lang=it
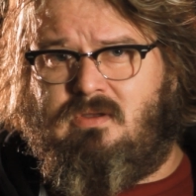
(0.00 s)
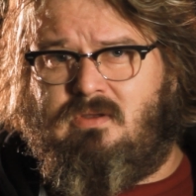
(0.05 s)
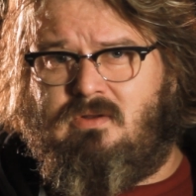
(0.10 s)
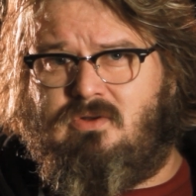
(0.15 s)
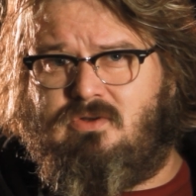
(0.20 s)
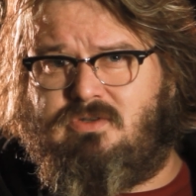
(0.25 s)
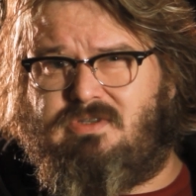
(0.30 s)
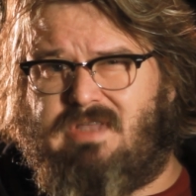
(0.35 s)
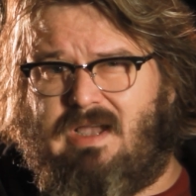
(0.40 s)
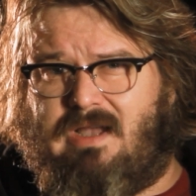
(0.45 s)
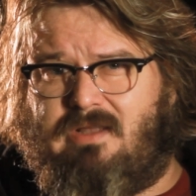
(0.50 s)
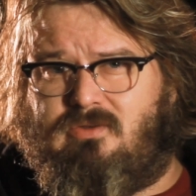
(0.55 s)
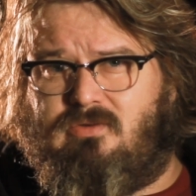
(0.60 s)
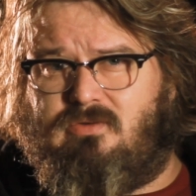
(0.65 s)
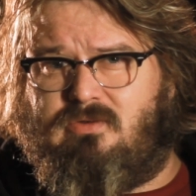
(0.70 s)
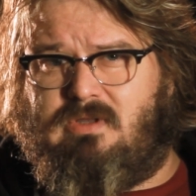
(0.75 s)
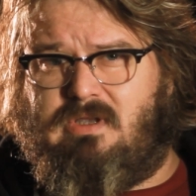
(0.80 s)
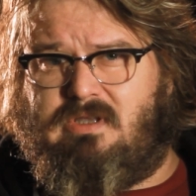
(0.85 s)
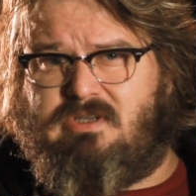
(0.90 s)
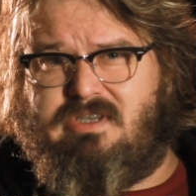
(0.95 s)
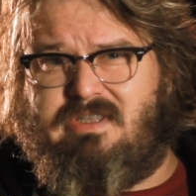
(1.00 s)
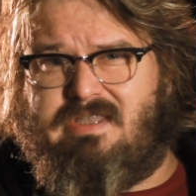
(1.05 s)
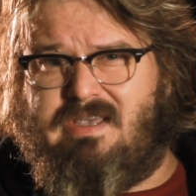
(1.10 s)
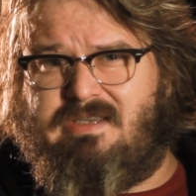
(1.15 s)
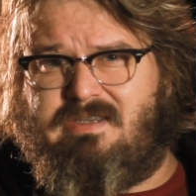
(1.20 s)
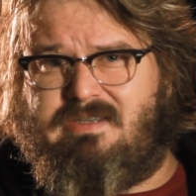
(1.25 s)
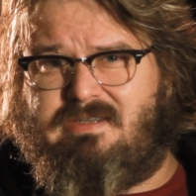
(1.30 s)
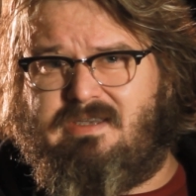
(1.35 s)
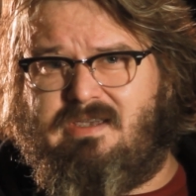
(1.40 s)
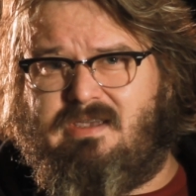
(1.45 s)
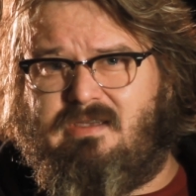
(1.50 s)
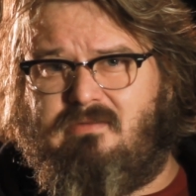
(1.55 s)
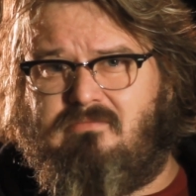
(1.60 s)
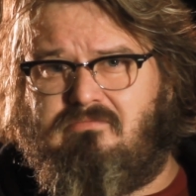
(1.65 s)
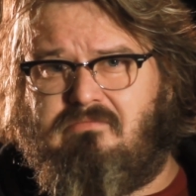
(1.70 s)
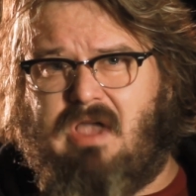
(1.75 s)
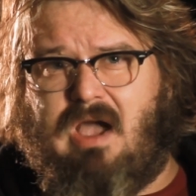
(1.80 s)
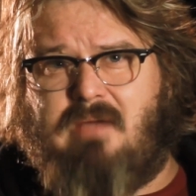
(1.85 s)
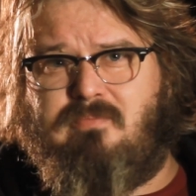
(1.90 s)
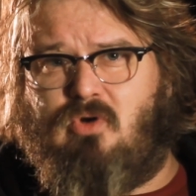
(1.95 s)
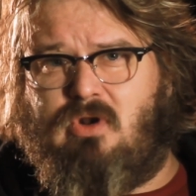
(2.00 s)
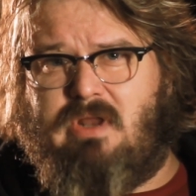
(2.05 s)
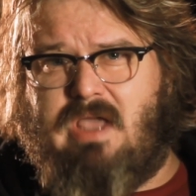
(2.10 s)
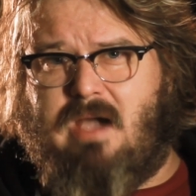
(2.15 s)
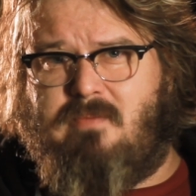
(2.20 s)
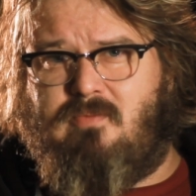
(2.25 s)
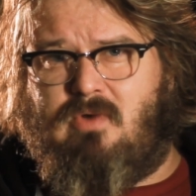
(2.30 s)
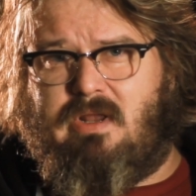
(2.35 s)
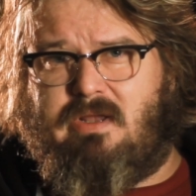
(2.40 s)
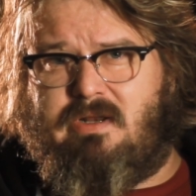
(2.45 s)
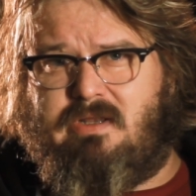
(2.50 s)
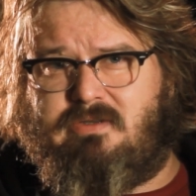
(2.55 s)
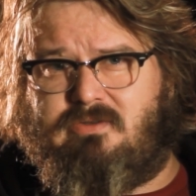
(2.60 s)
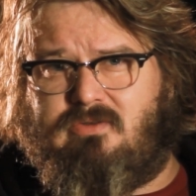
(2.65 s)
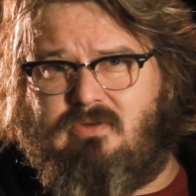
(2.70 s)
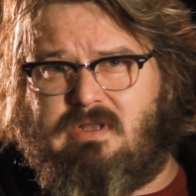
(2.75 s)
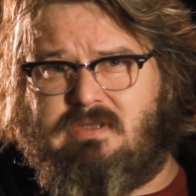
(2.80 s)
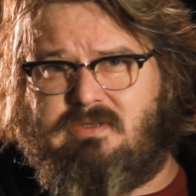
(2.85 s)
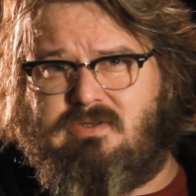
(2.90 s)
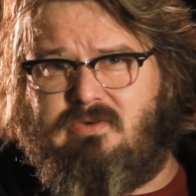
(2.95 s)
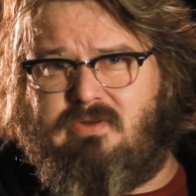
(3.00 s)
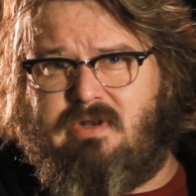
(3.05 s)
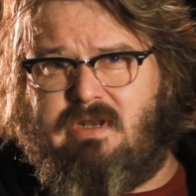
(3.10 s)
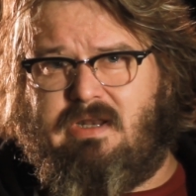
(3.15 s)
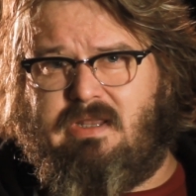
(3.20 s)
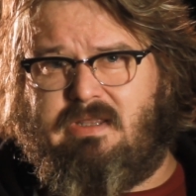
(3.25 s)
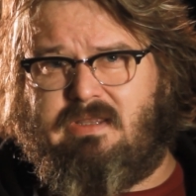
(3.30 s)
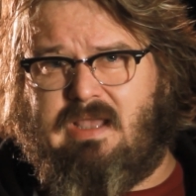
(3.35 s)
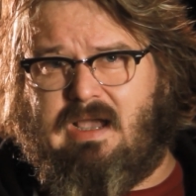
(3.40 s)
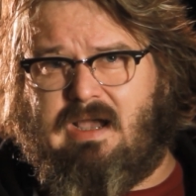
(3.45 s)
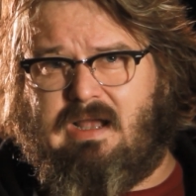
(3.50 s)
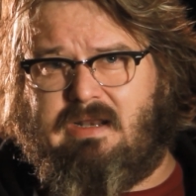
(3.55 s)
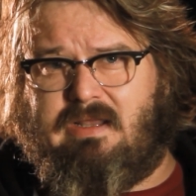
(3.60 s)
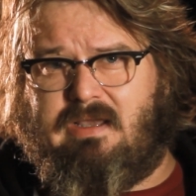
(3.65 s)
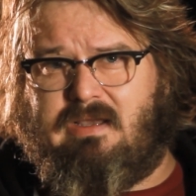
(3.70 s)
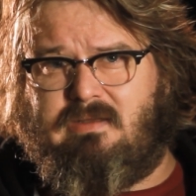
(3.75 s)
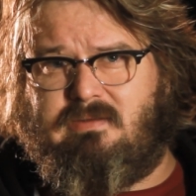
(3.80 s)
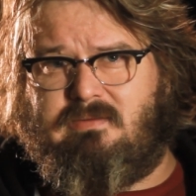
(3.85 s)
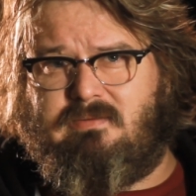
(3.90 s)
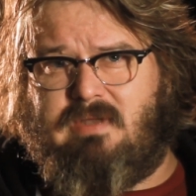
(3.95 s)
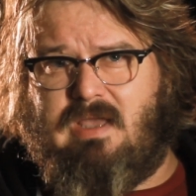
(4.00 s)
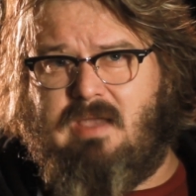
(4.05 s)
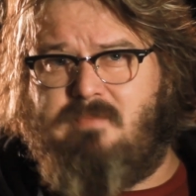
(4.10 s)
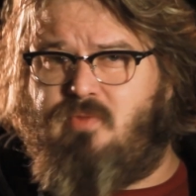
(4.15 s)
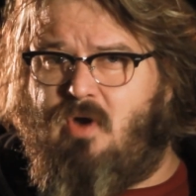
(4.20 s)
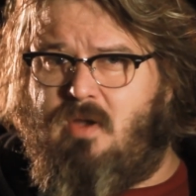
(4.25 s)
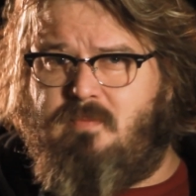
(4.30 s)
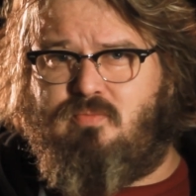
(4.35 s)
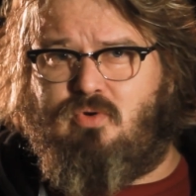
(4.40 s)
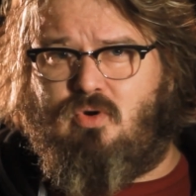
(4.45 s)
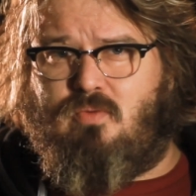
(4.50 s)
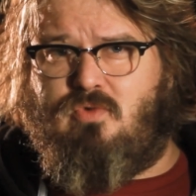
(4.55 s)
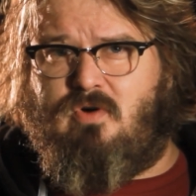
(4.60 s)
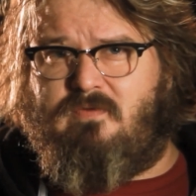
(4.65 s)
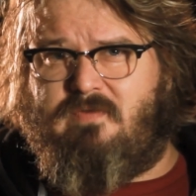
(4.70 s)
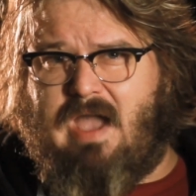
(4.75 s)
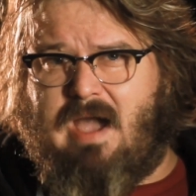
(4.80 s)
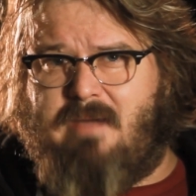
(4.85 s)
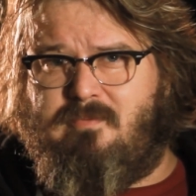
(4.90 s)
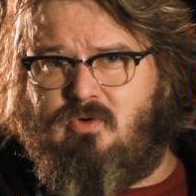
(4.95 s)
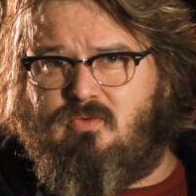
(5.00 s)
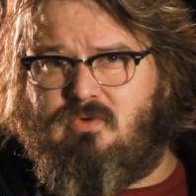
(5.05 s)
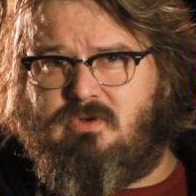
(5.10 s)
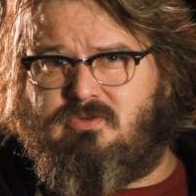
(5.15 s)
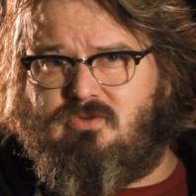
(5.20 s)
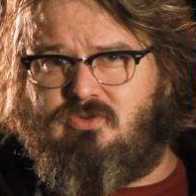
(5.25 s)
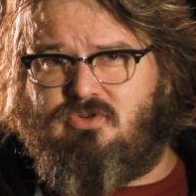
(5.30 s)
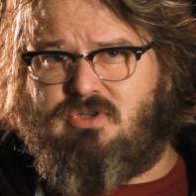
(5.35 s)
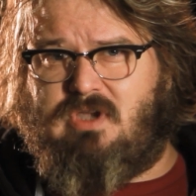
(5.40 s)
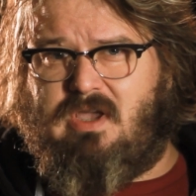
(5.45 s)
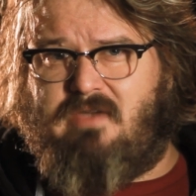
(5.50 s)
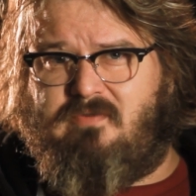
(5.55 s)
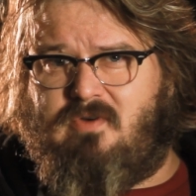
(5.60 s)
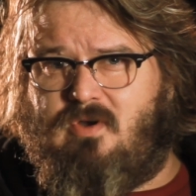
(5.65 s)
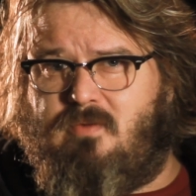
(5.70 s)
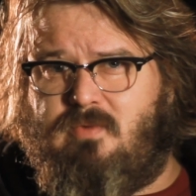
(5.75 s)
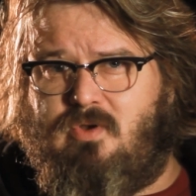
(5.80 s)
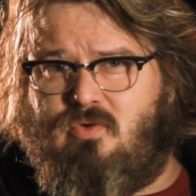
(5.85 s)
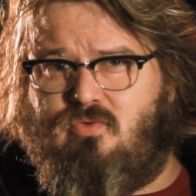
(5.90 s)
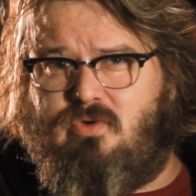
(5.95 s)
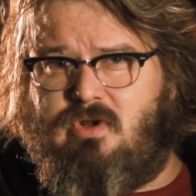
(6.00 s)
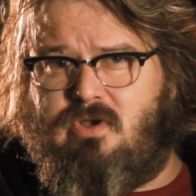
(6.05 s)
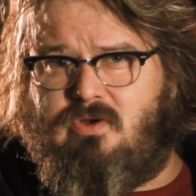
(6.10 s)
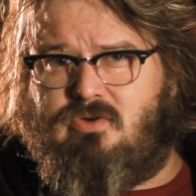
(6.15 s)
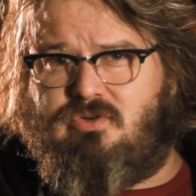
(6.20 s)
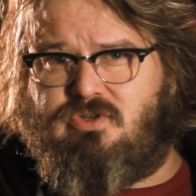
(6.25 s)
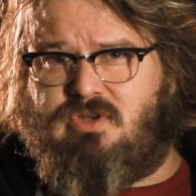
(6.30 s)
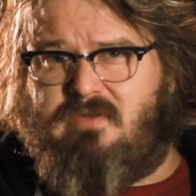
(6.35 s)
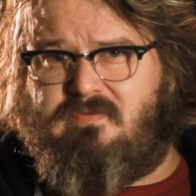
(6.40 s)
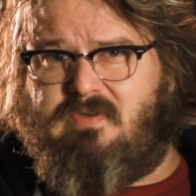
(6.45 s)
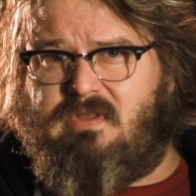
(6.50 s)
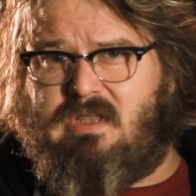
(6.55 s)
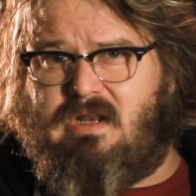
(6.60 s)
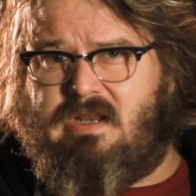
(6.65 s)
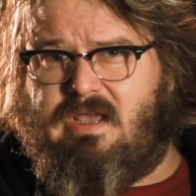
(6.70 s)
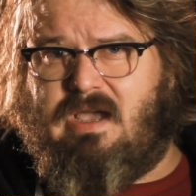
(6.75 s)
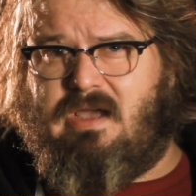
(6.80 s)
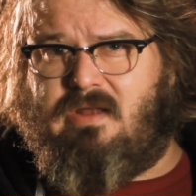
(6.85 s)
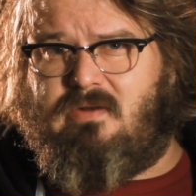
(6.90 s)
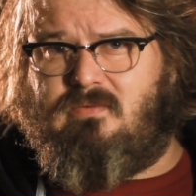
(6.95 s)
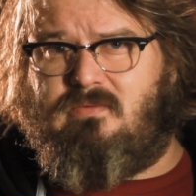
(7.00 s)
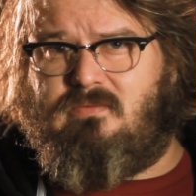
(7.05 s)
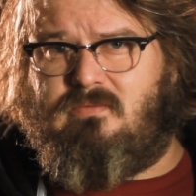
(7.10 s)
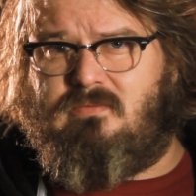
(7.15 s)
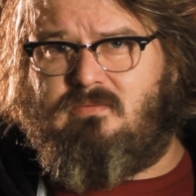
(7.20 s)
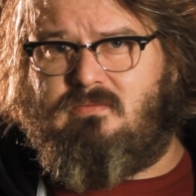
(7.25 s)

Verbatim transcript: lo Stato decidesse aboliamo la ristorazione in Italia, e poi promuoviamo questo chef come unico chef italiano.